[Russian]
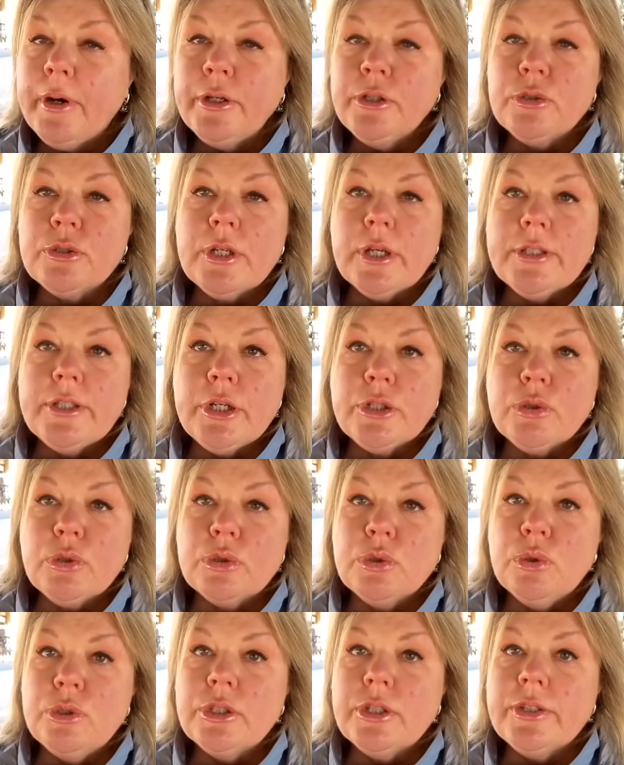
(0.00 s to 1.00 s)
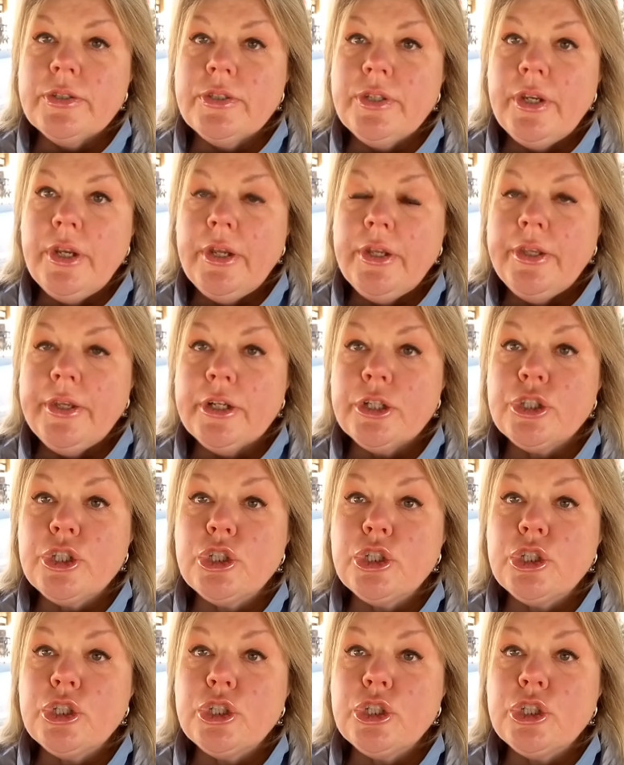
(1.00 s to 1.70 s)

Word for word: хочу сказать, что с точки зрения